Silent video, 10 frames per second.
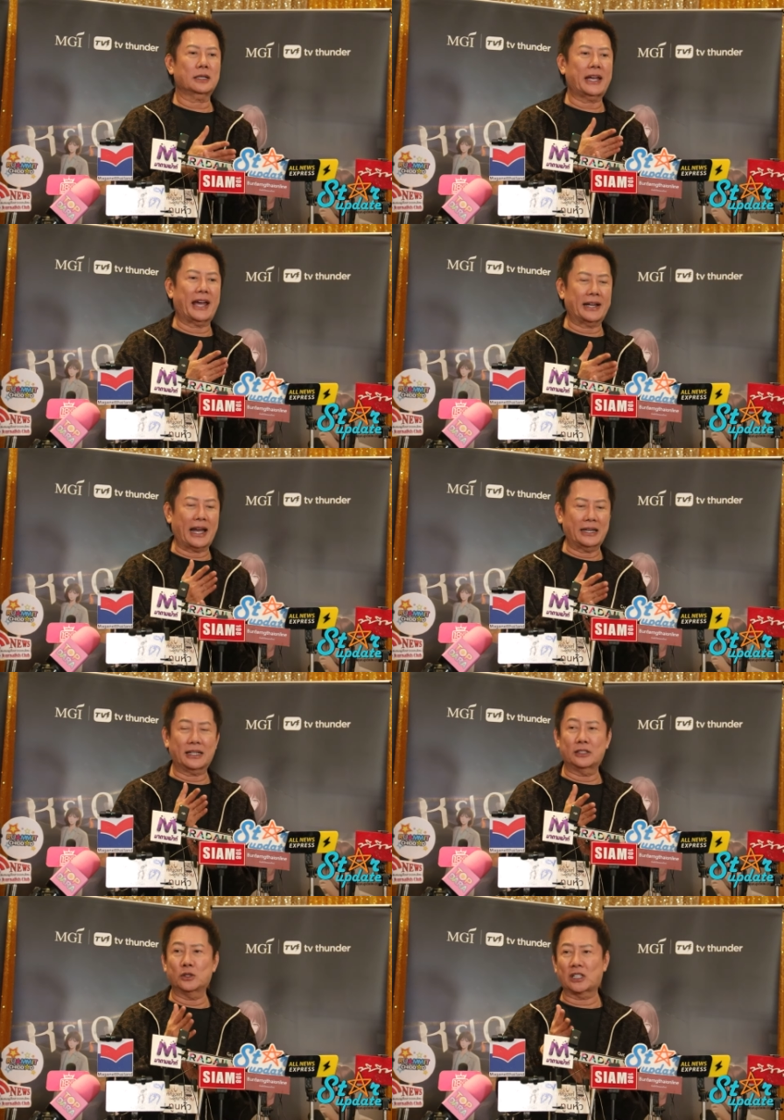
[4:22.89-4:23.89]
แข่งขัน
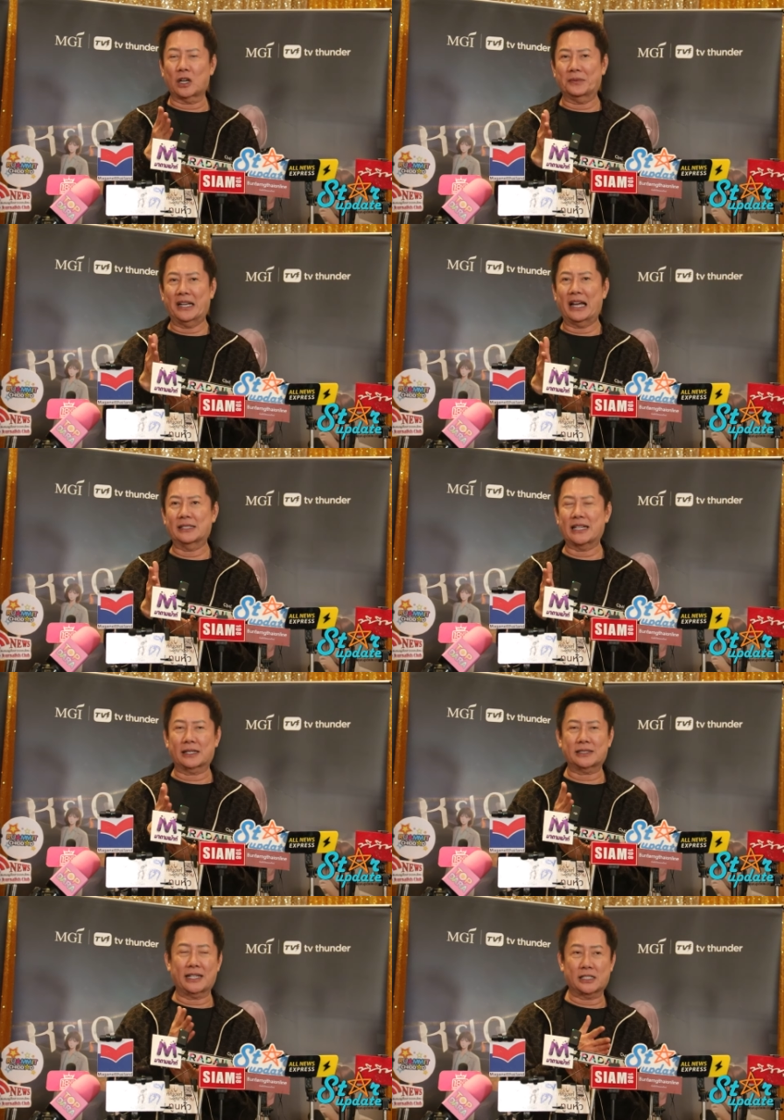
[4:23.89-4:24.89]
กันอยู่ตลอดเวลาจาก
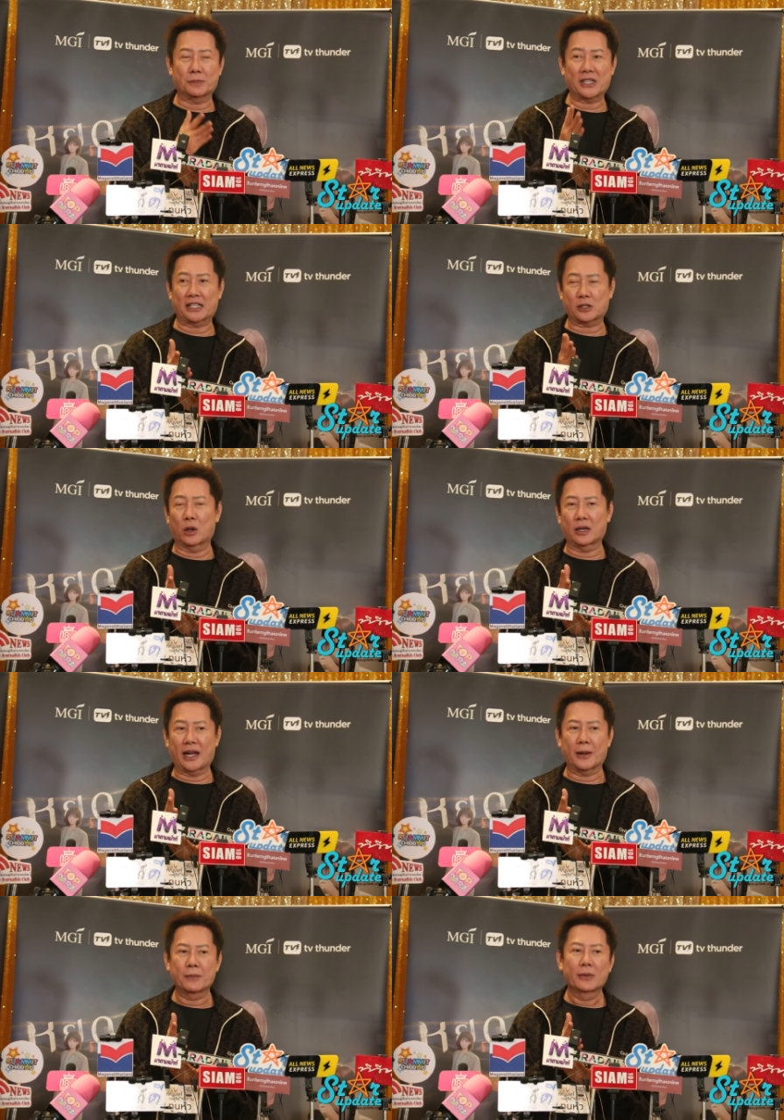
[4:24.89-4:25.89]
77 คน
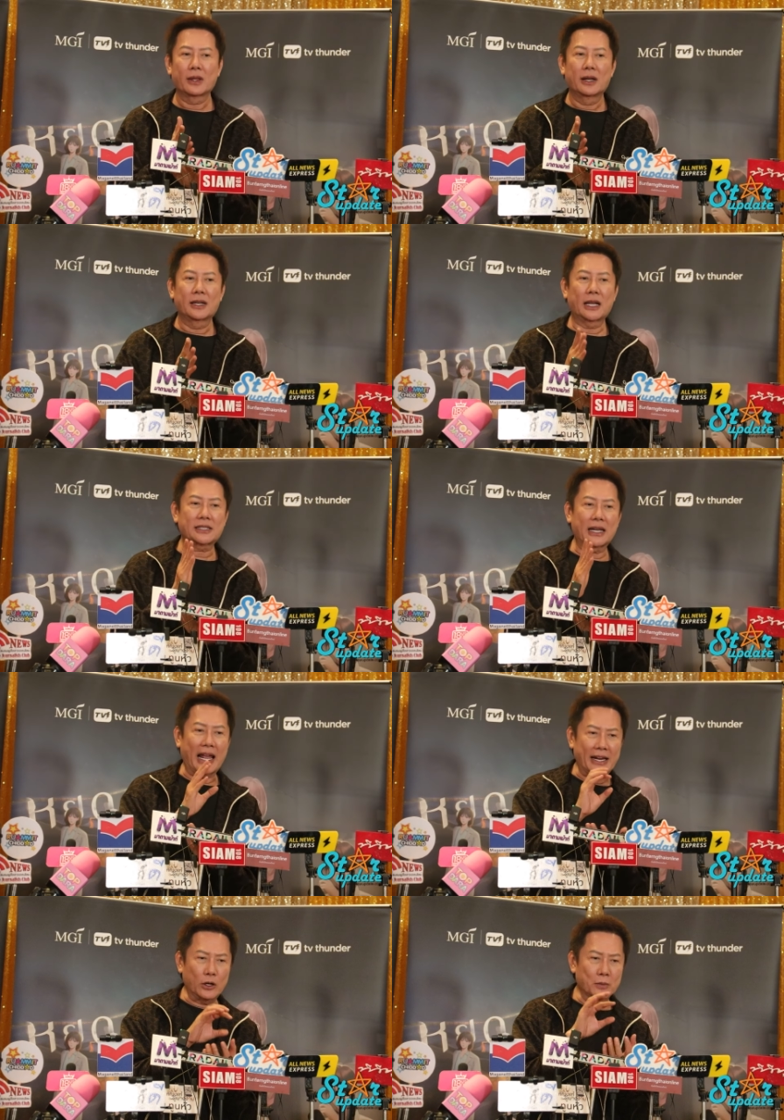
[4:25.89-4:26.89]
เนี่ย เราจะ
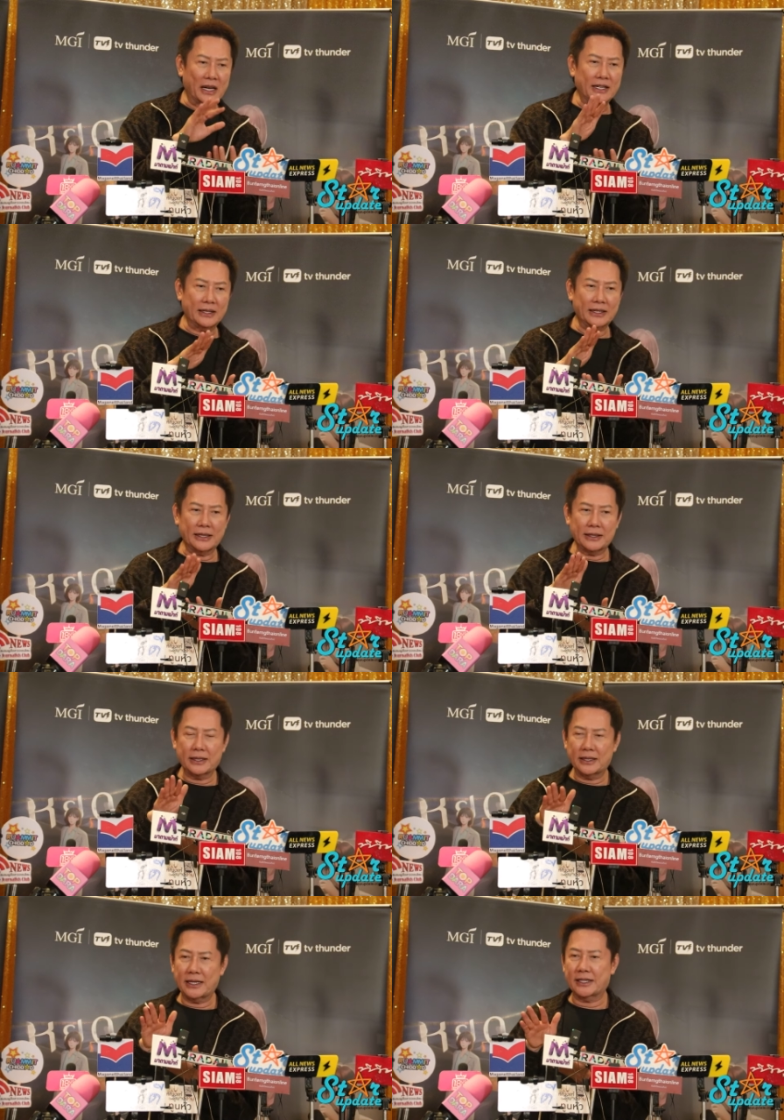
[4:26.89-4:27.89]
ไหลลงมา
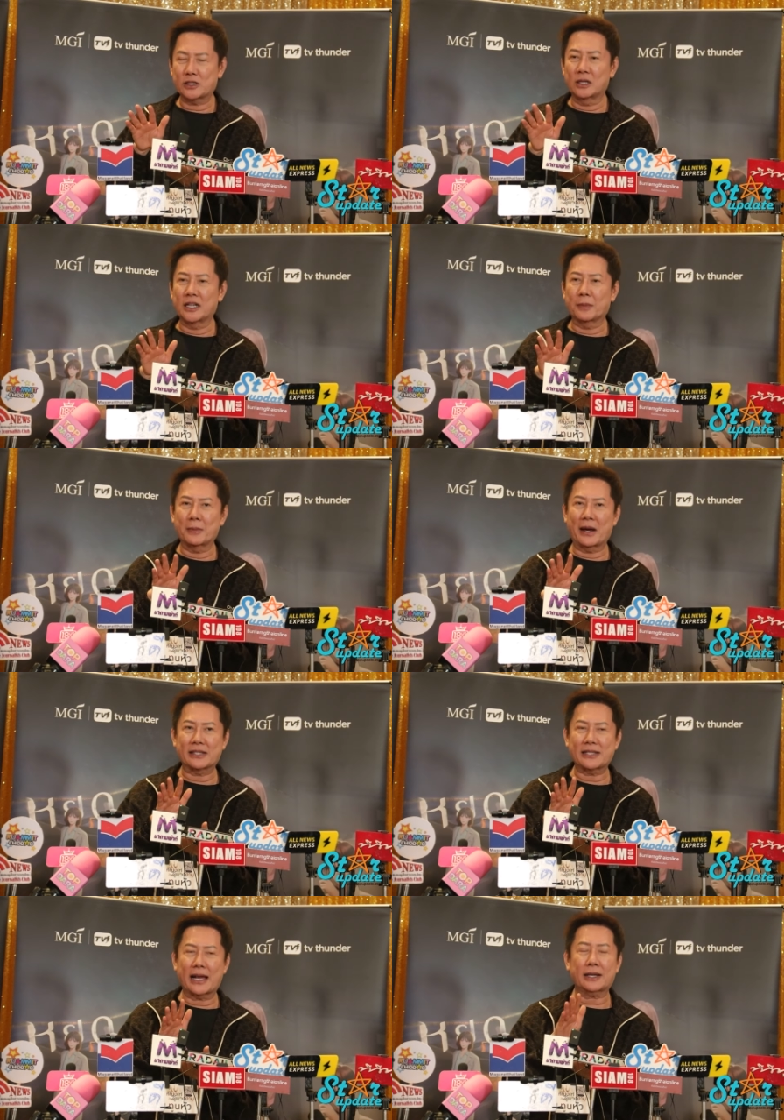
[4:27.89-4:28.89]
เรื่อยๆๆๆจนเหลือประมาณ
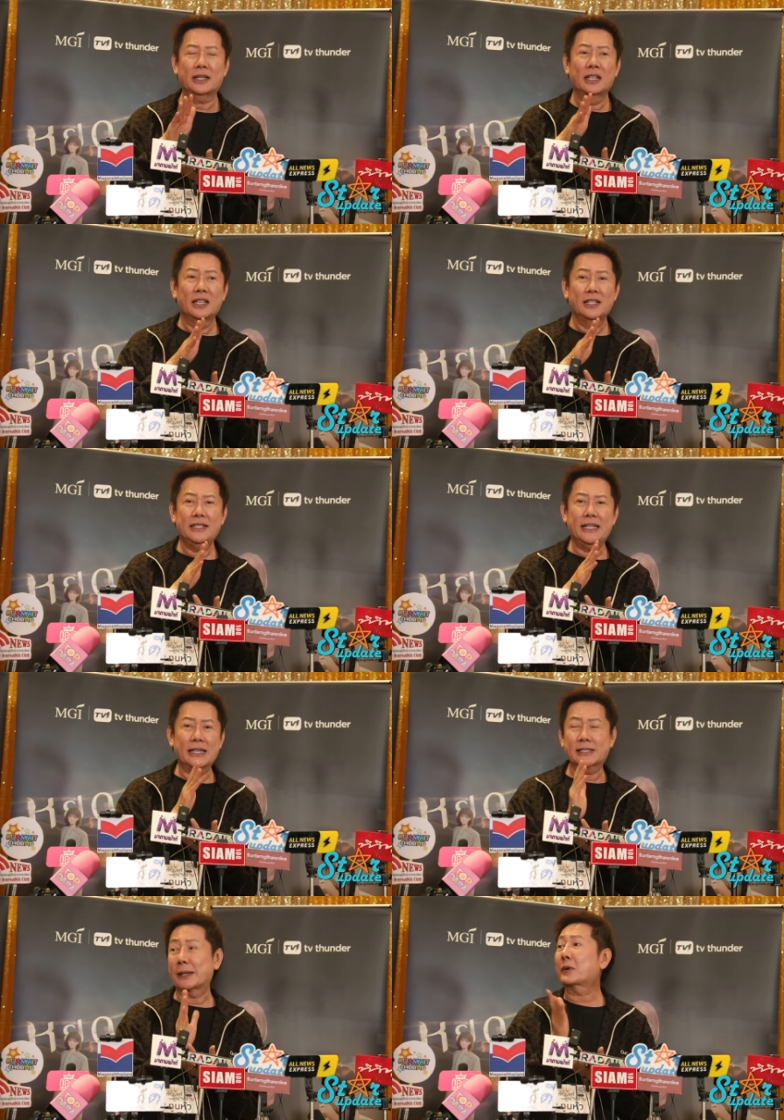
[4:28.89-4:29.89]
สัก
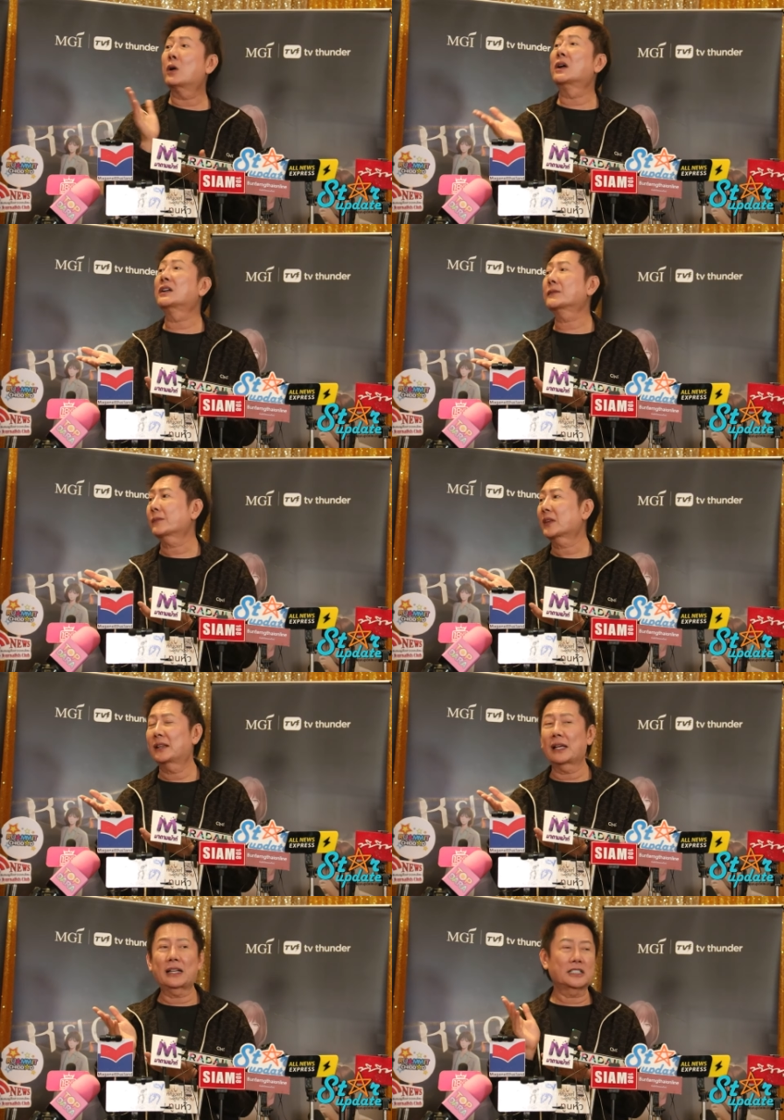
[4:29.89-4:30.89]
20 คน
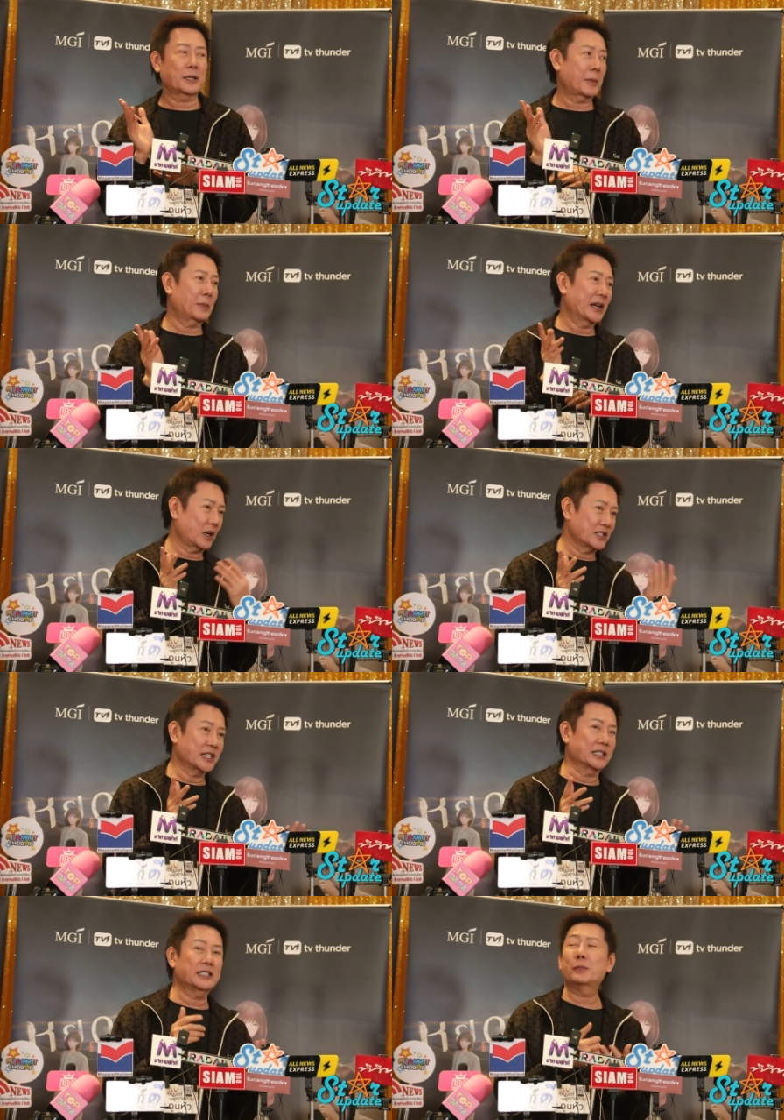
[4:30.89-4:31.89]
แล้วเราจะไปเปิดคอน
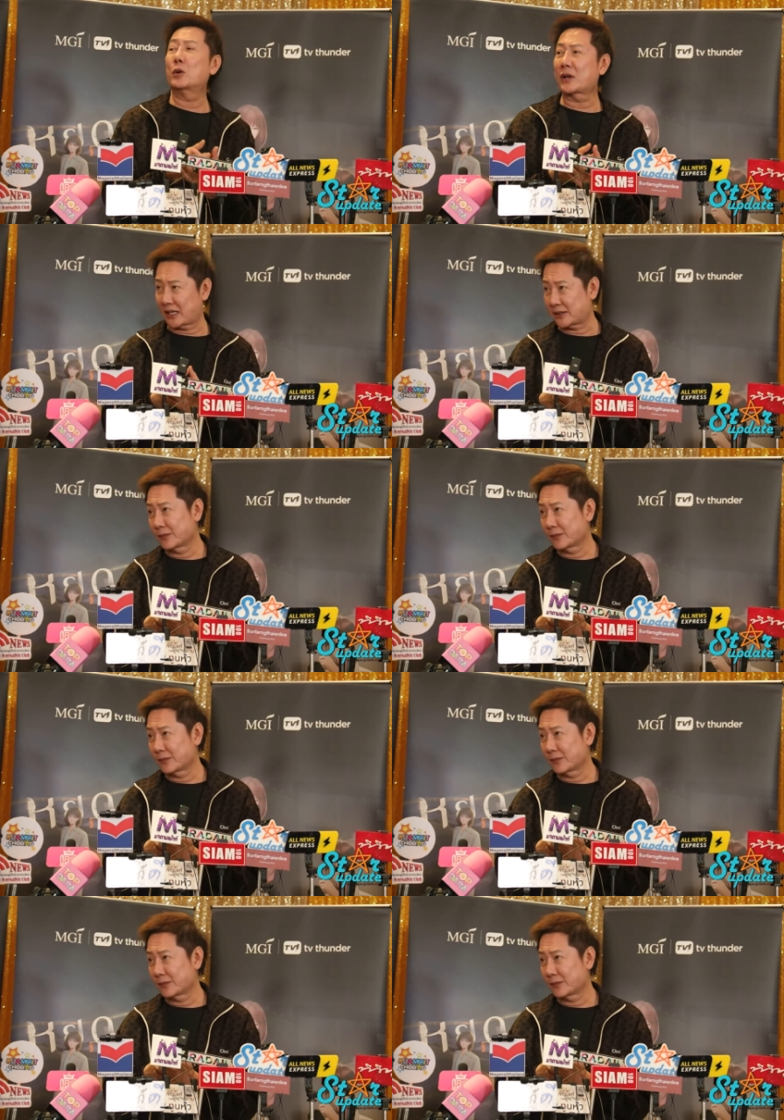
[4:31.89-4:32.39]
เสิร์ตที่ภูเก็ต